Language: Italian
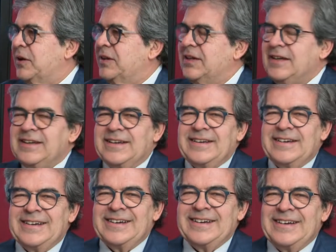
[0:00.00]
di
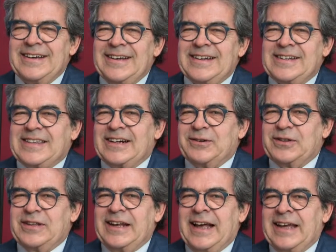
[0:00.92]
eh,
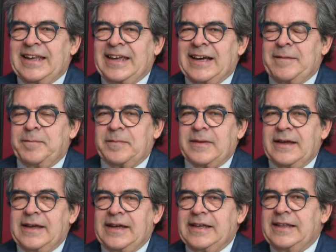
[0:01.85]
straordinaria
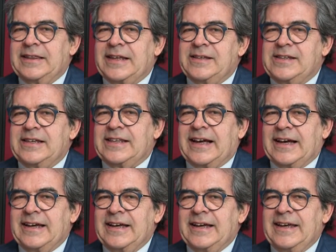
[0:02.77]

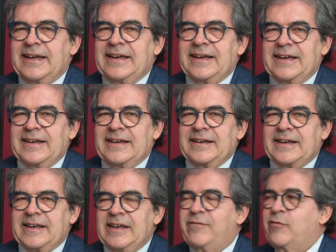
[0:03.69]
intensità, eh,
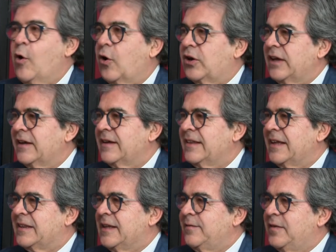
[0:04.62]
i fuochi
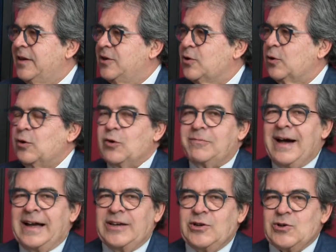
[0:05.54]
d'artificio,
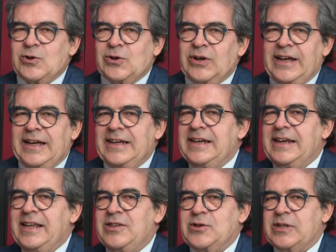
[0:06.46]
l'omaggio e
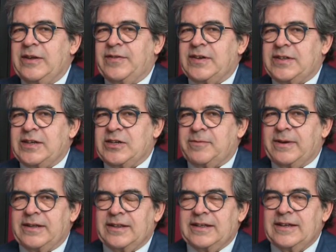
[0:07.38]
l'inizio dei
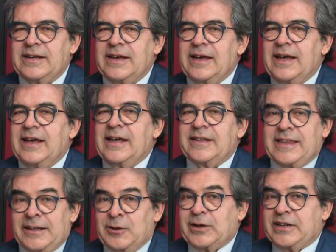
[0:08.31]
festeggiamenti.
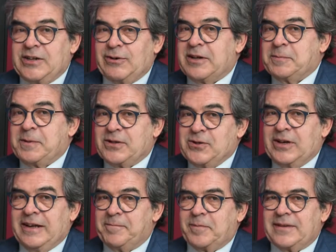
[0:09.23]
Tanto che c'è
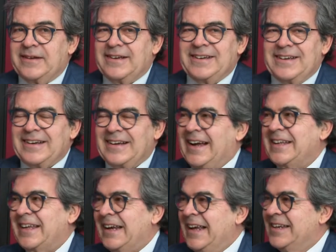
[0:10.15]
un'espressione eh,
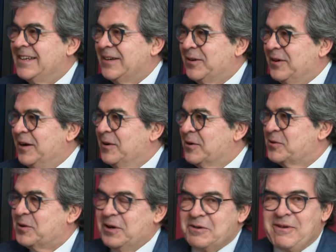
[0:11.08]
catanese non nel
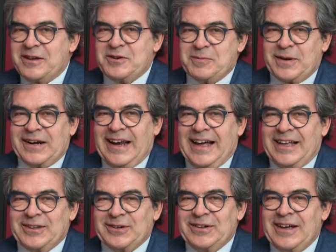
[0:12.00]
nostro linguaggio
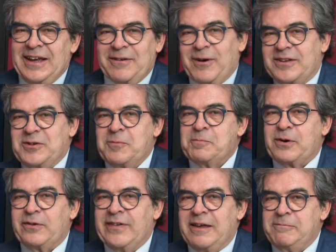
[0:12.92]
parlato, quasi un
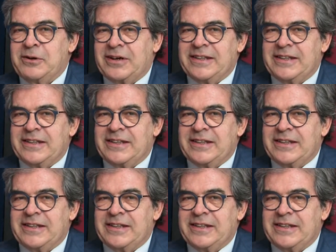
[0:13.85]
proverbio che